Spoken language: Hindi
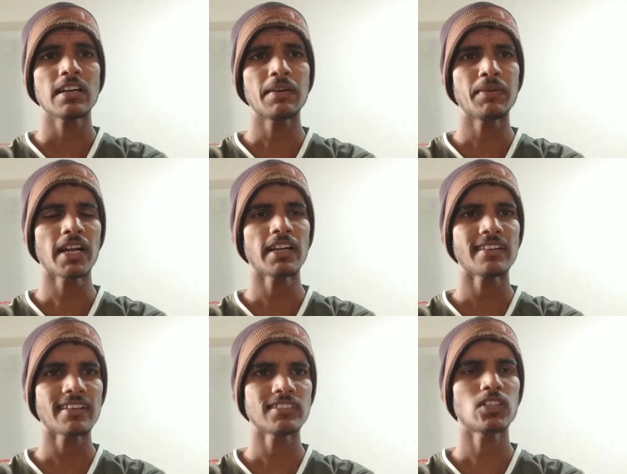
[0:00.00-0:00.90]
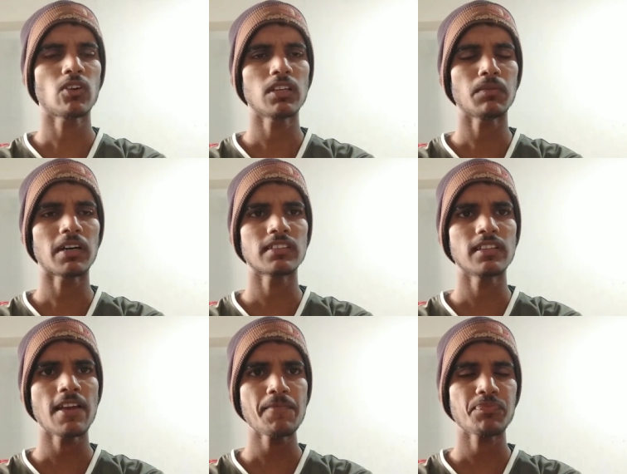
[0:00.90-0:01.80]
घबराने टेंशन वाली बात
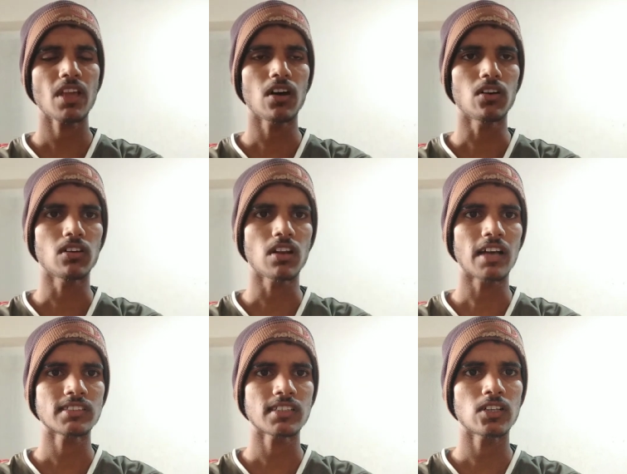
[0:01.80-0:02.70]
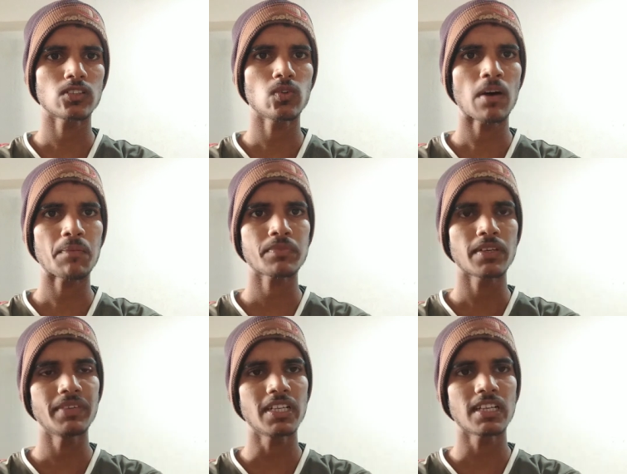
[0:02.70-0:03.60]
नहीं है और आशा कर तो आप
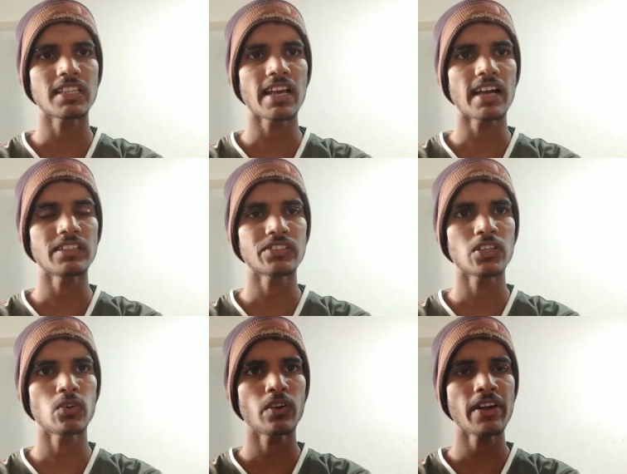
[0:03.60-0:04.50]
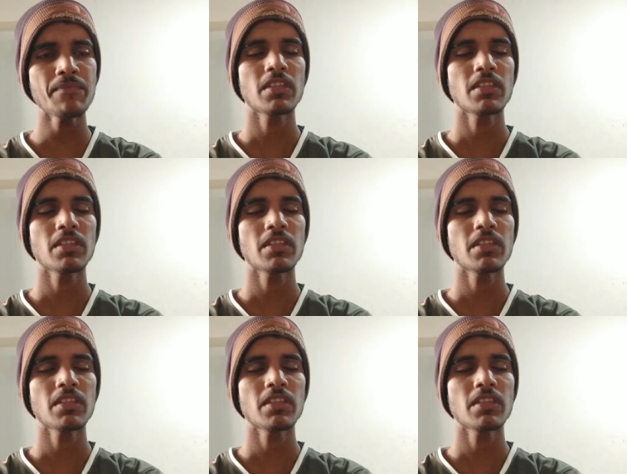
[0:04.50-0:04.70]
सभी का तैयारी अच्छा होगी